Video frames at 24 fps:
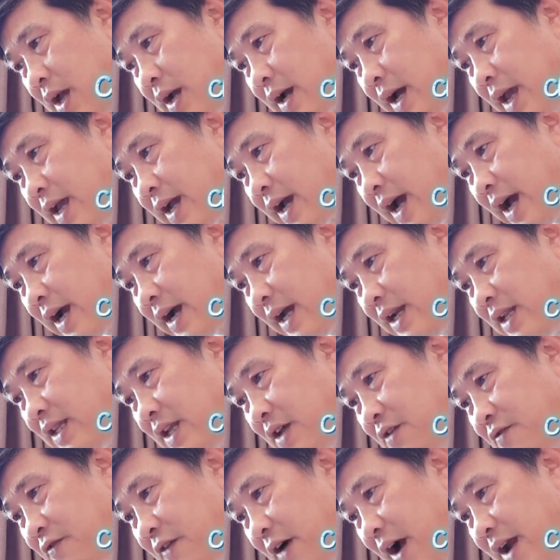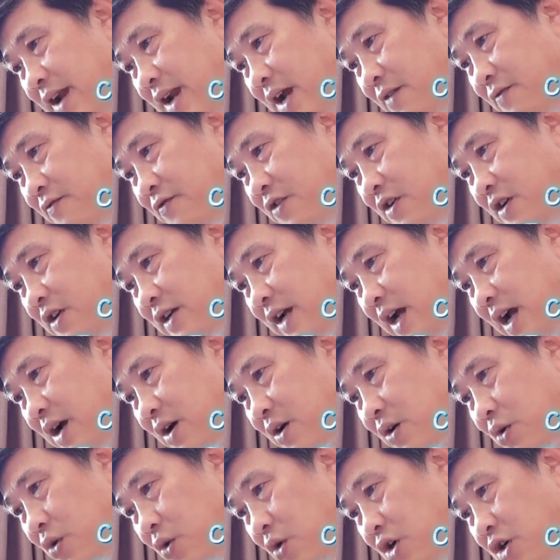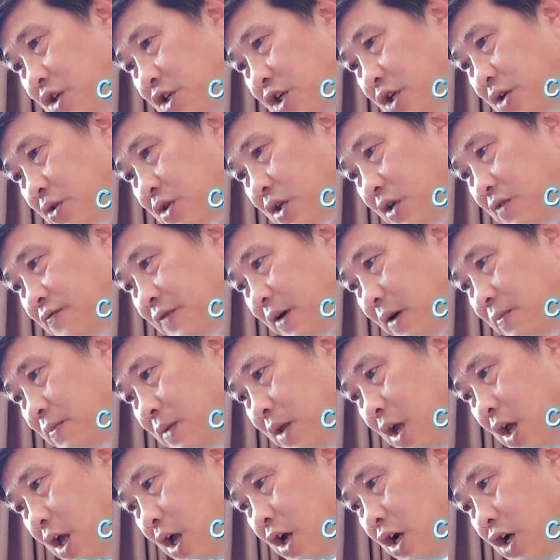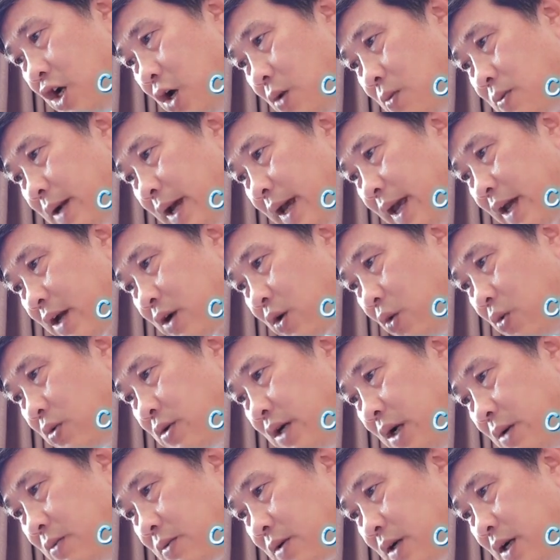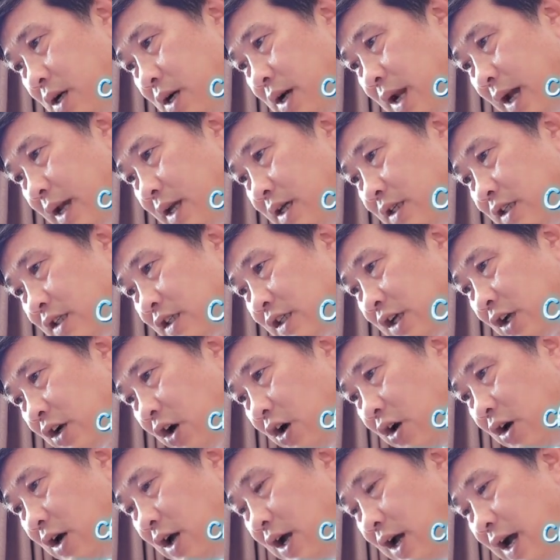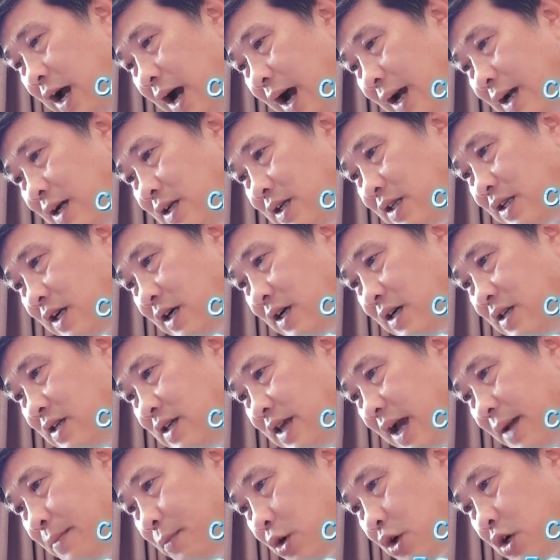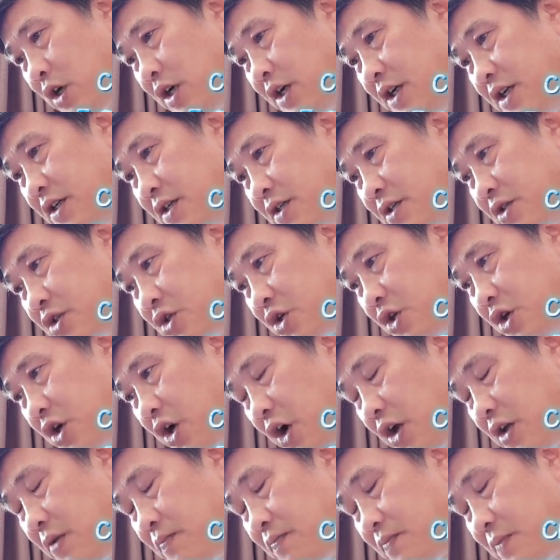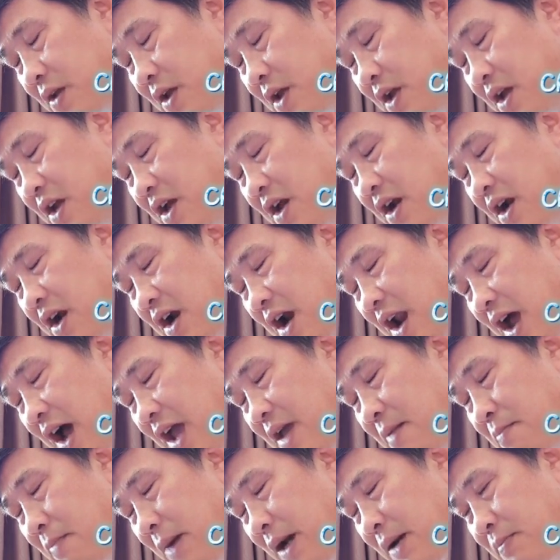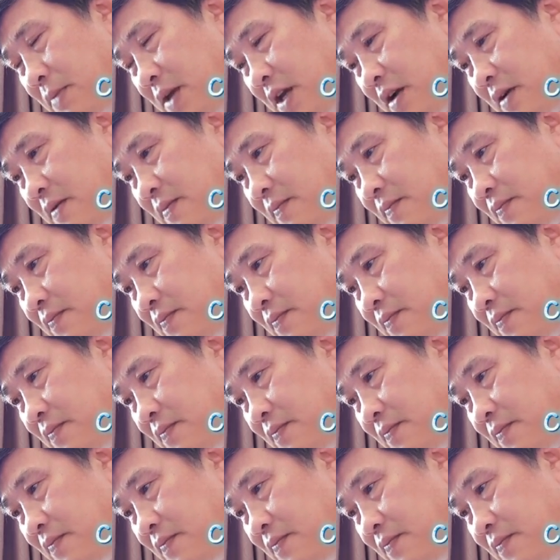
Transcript: Ngay cả cánh tay phải đang vươn ra của Triệu Chính Phong, lúc này cũng đông cứng lại. Sau đó, hắn thở dài một hơi rồi nói, lại mạnh miệng.